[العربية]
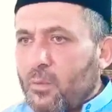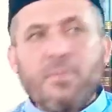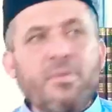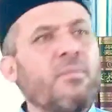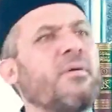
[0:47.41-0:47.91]

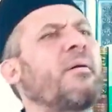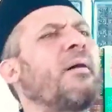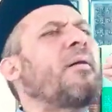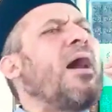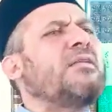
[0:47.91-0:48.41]

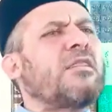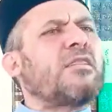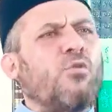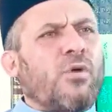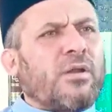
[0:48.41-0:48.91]
وبغايه
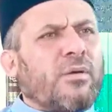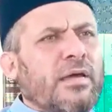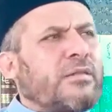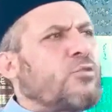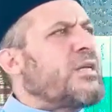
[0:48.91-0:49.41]

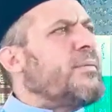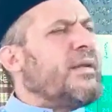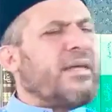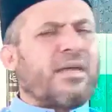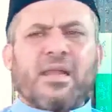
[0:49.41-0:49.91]
الذل تسلم
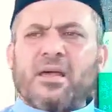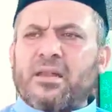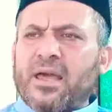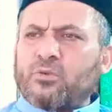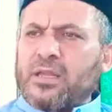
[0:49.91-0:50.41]
عليه
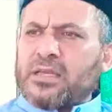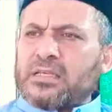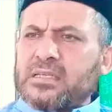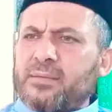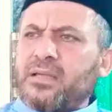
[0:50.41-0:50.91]
لا يرد عليك
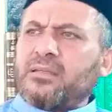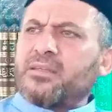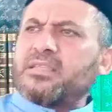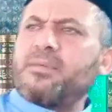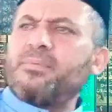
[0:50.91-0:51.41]
السلام
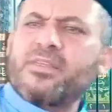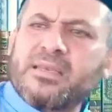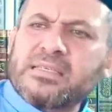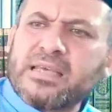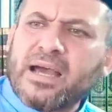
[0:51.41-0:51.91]
تنتظر سبع
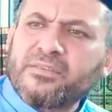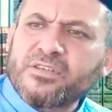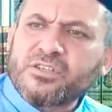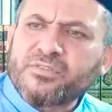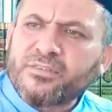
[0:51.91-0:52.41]
ثمان ساعات
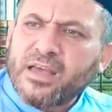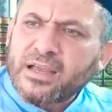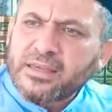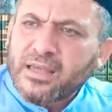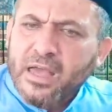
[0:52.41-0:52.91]
في
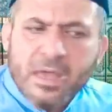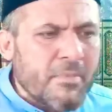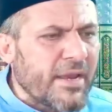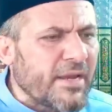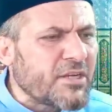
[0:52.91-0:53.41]
هكذا
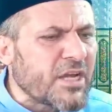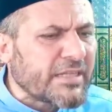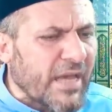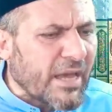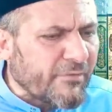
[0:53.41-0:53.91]
شيء
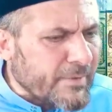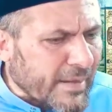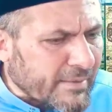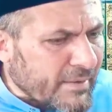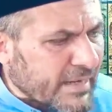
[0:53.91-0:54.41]
تافه
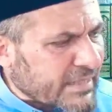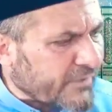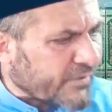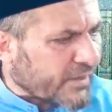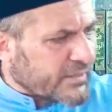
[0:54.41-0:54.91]
لماذا؟ لانك
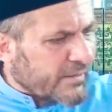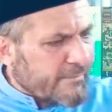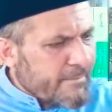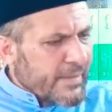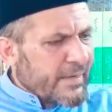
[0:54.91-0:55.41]
سافرت
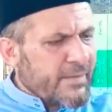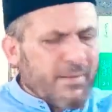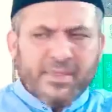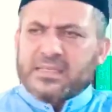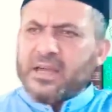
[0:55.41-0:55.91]

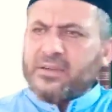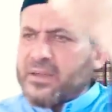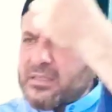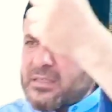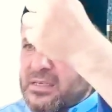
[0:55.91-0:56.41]
لماذا
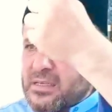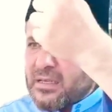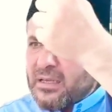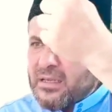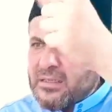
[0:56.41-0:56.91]
سافرت؟
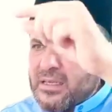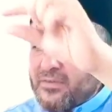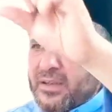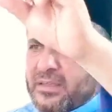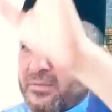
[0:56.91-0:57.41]

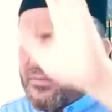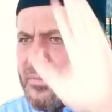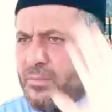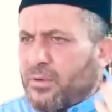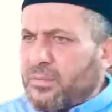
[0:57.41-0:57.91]
سافرت
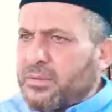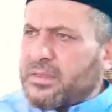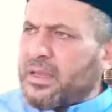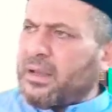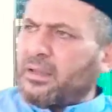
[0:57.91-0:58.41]

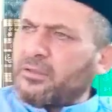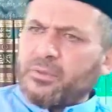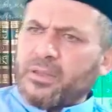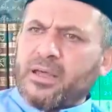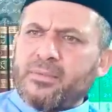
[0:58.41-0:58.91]
آه،
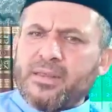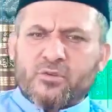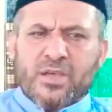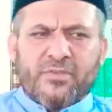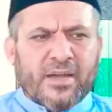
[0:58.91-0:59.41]
عندهم نظام اذا
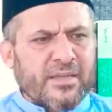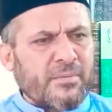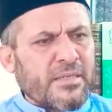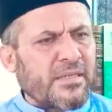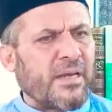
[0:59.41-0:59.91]
تسافر
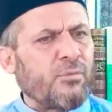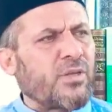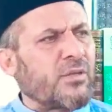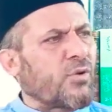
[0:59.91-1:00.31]
اكثر من سنه لابد ان